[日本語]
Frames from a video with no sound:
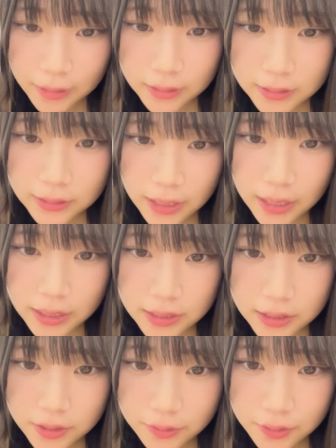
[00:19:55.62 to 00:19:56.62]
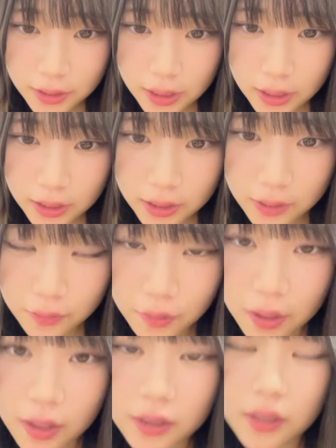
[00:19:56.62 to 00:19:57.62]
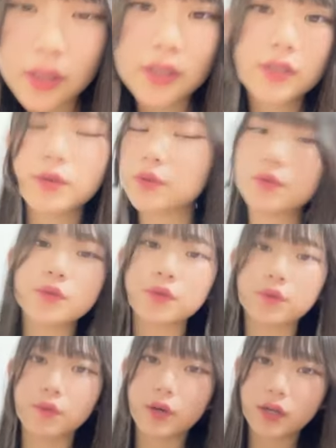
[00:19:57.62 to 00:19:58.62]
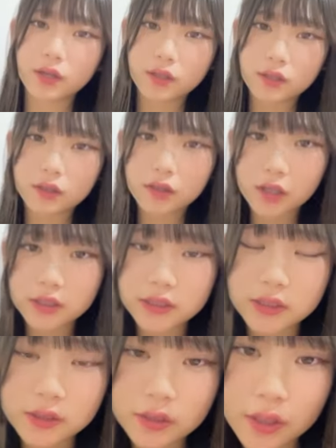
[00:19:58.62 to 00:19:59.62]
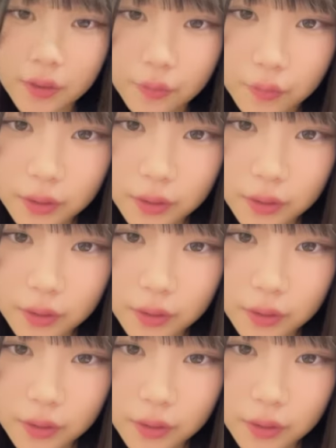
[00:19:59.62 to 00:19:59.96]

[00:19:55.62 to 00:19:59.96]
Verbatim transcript: ステージ上でかなり小柄なえそうそう小柄らしいんだよ